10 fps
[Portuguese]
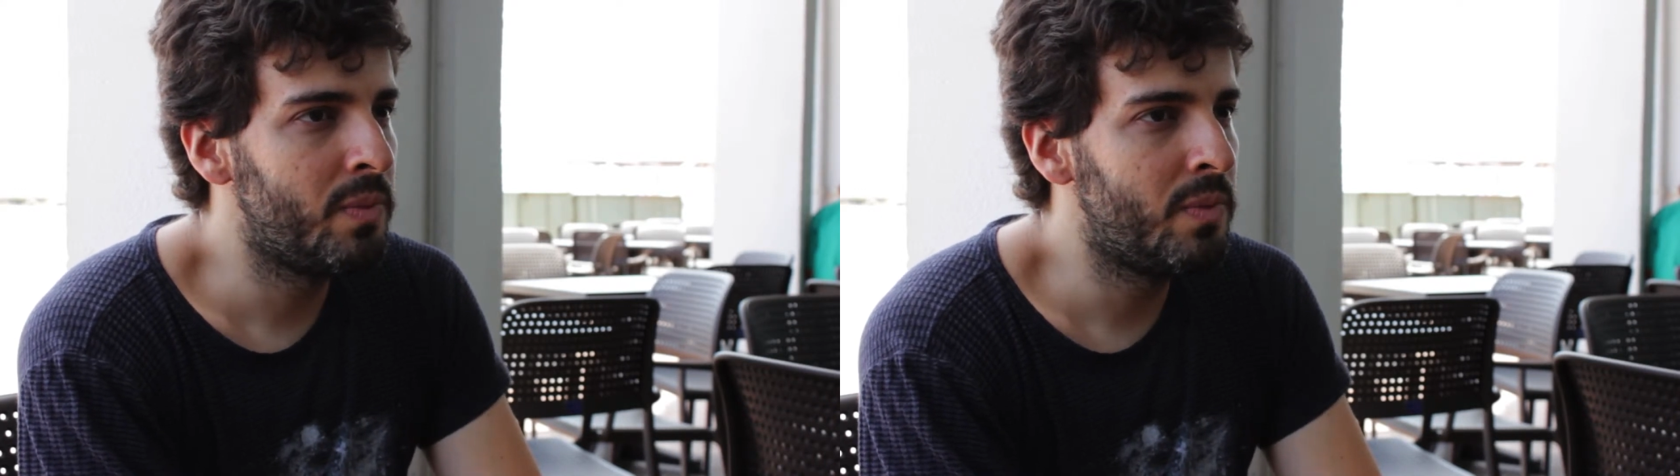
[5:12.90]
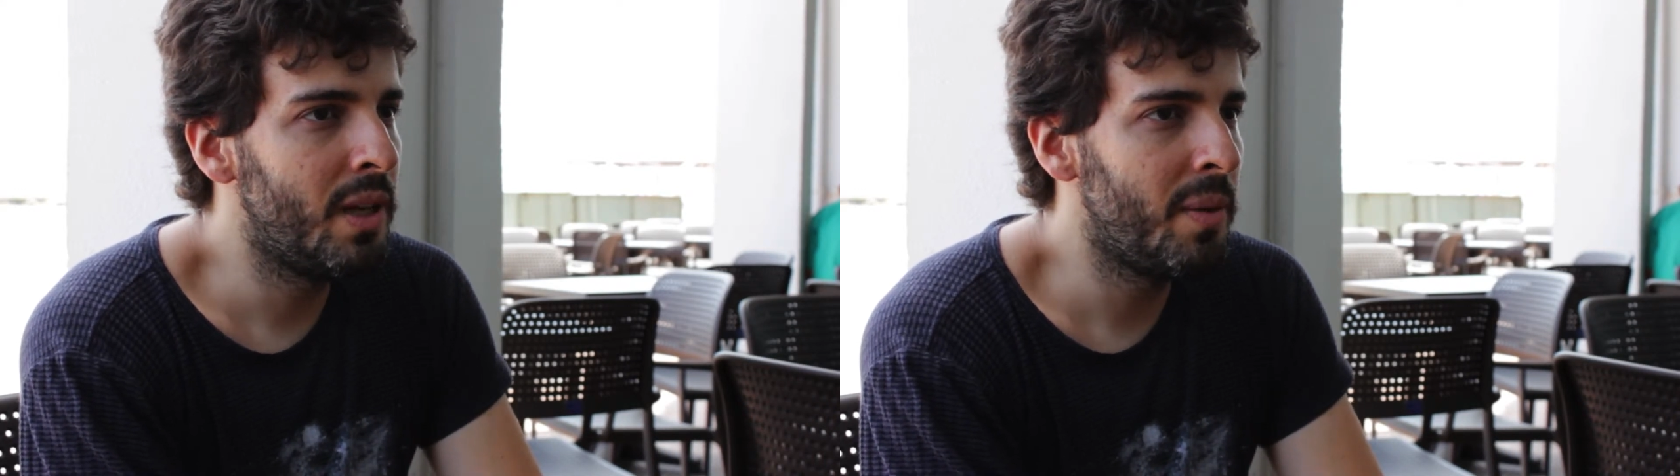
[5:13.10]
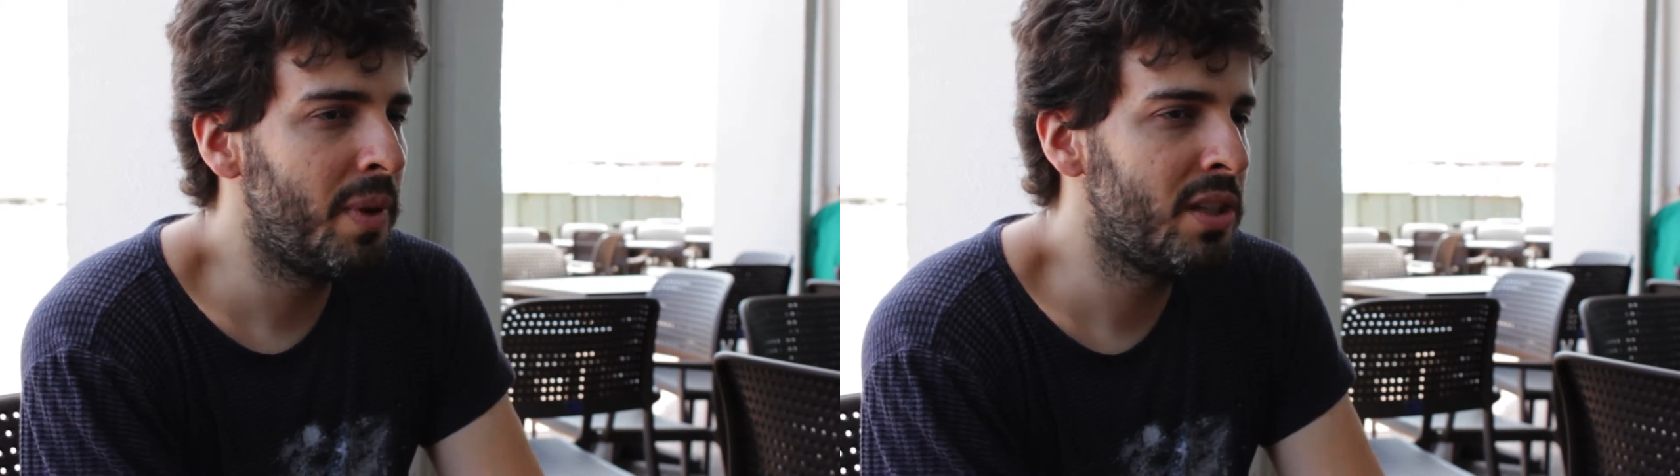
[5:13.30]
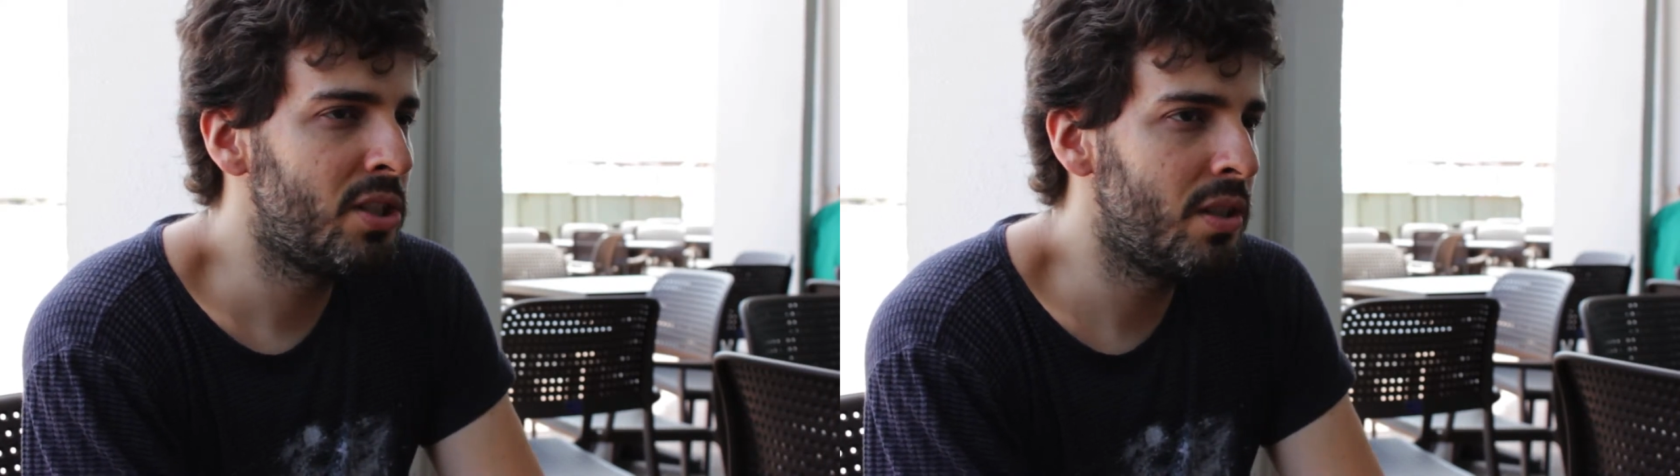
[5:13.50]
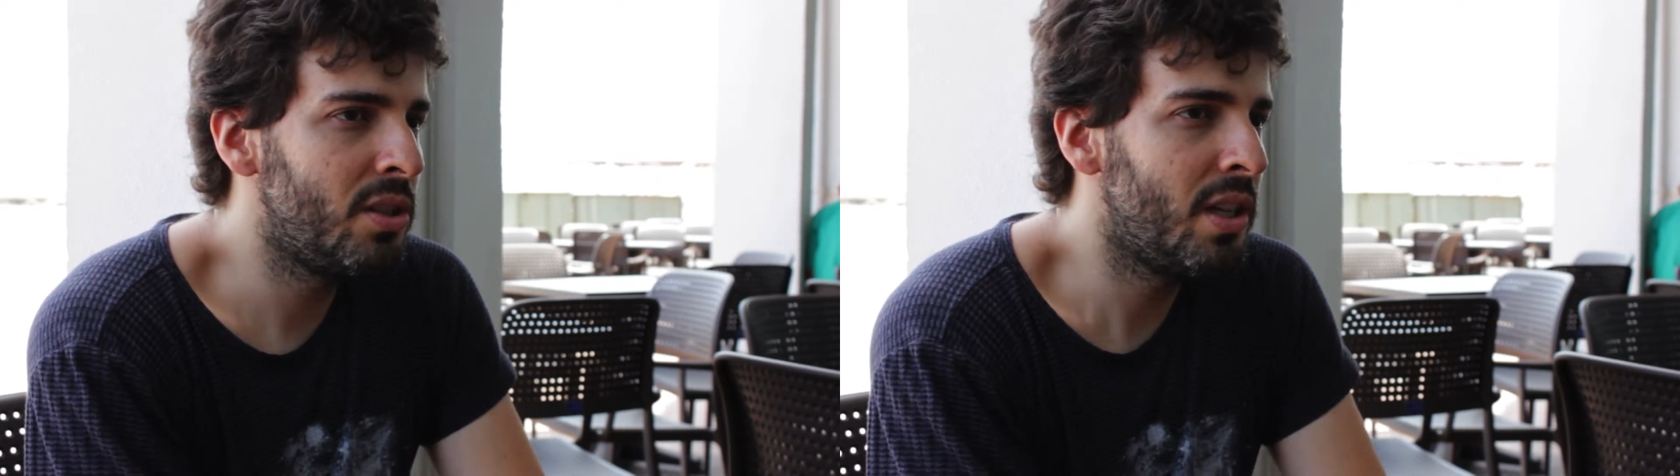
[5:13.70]
de
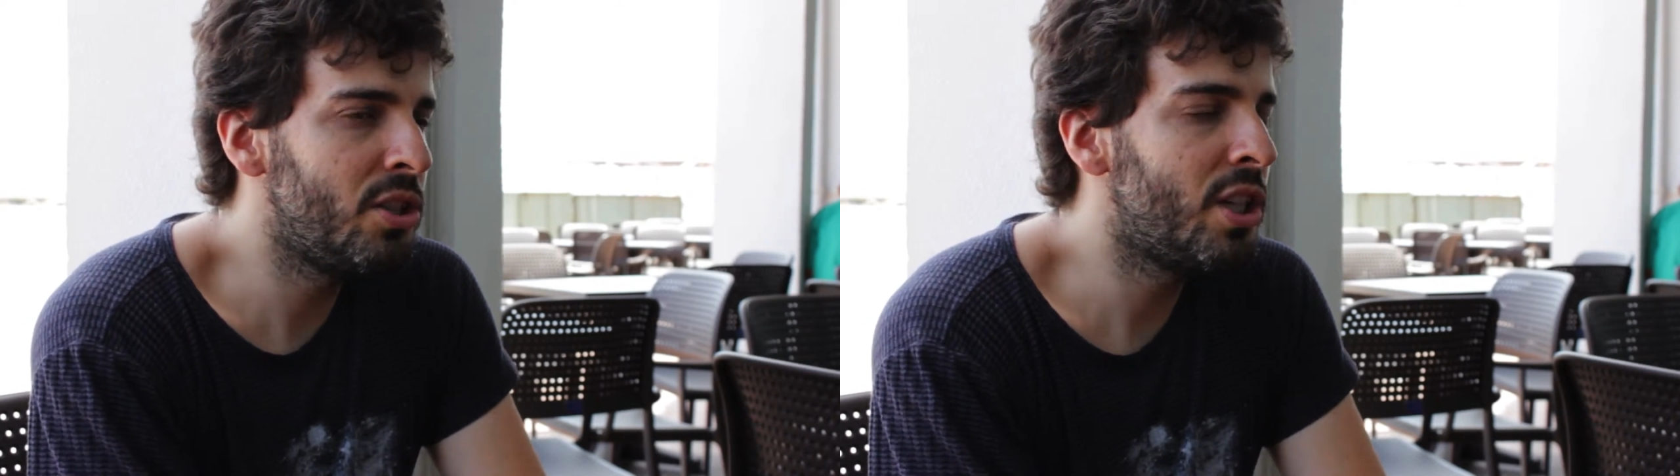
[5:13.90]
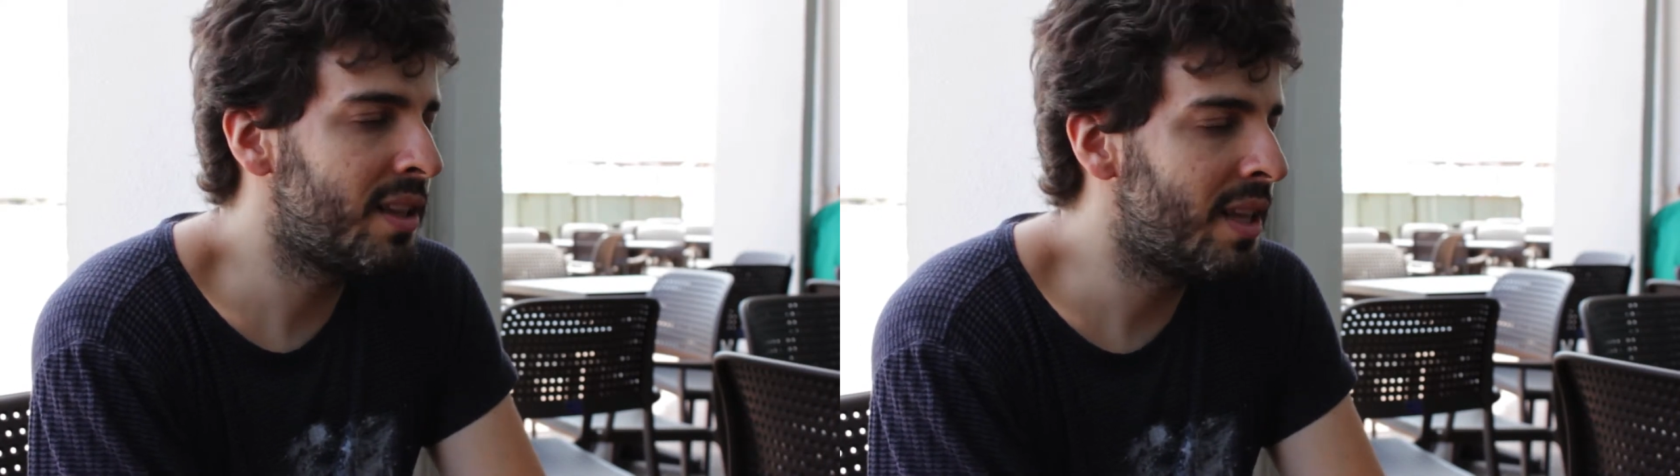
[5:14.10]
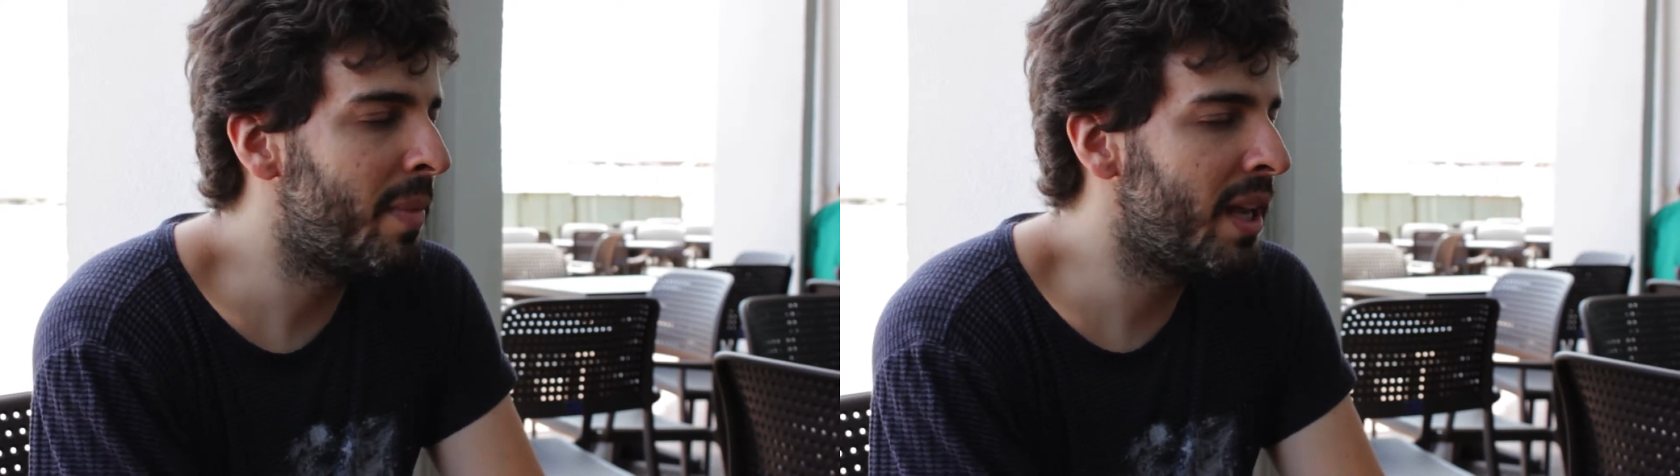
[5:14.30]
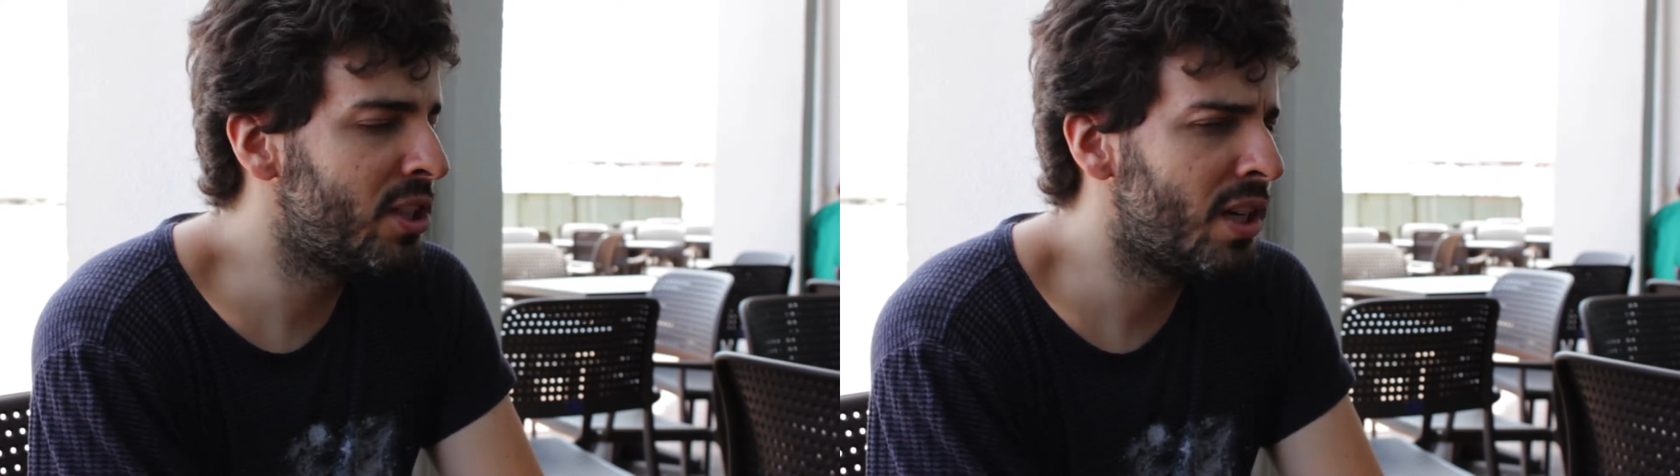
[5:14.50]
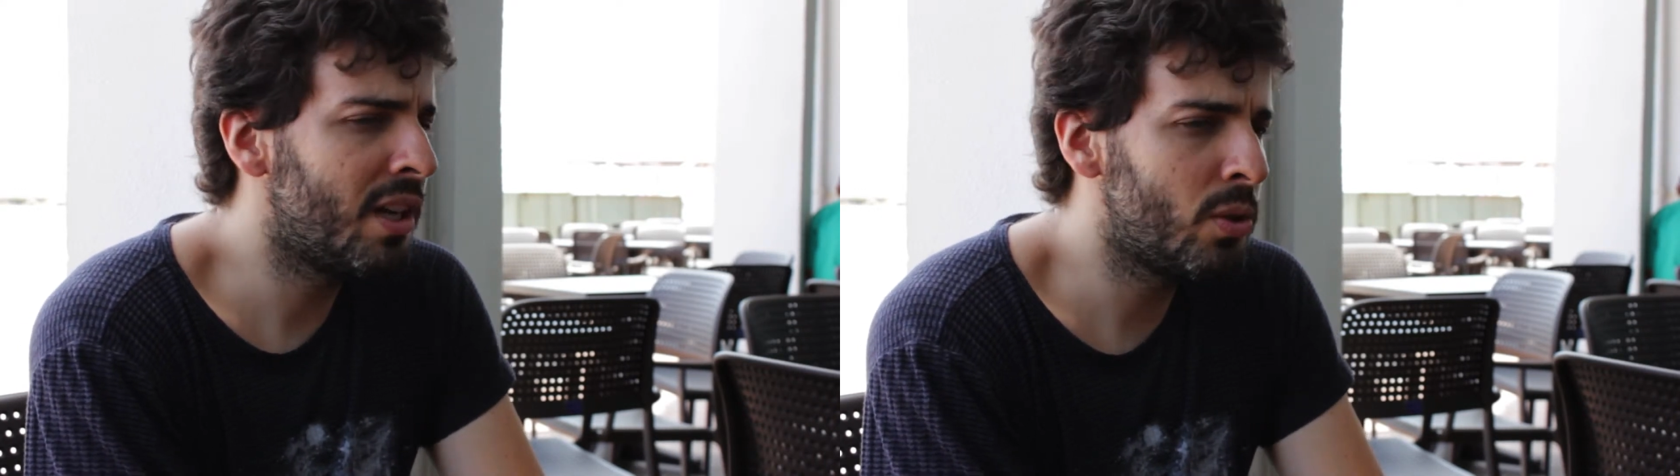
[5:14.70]
repente indiretamente, né,